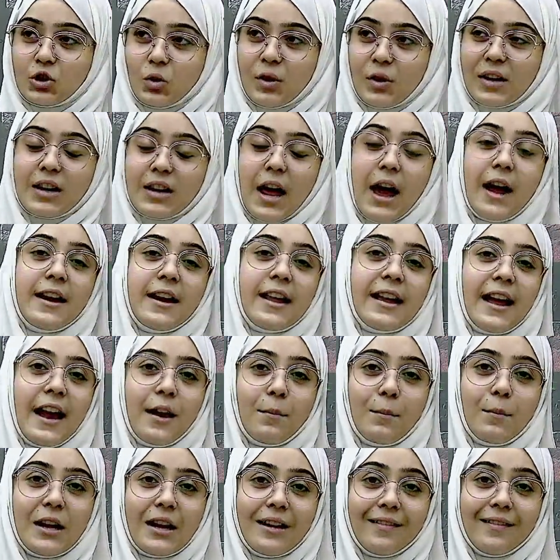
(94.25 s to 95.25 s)
जो अन
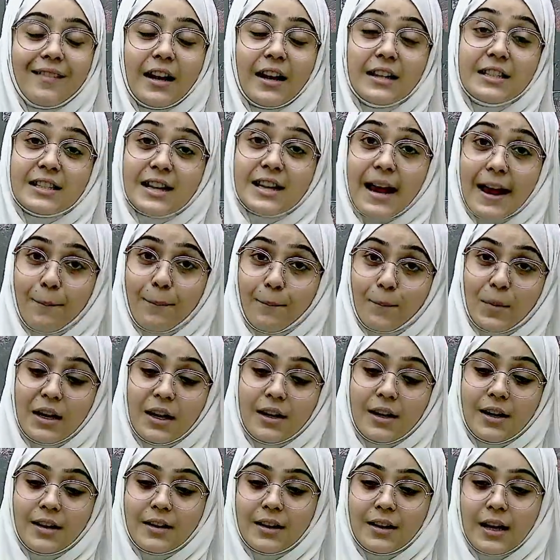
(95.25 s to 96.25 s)
अकेडमी के साथ टाइम
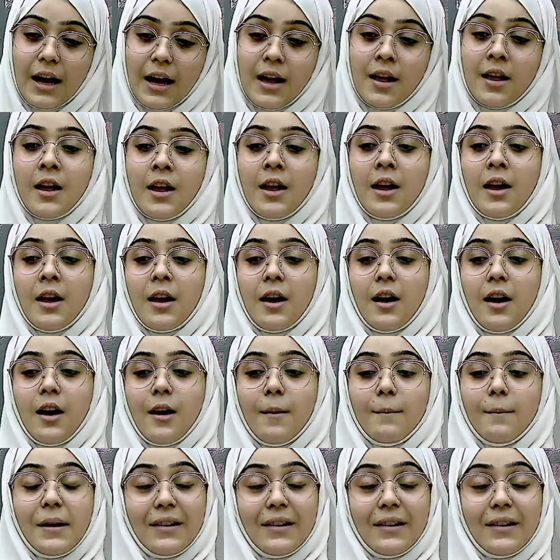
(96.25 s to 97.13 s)
पीरियड था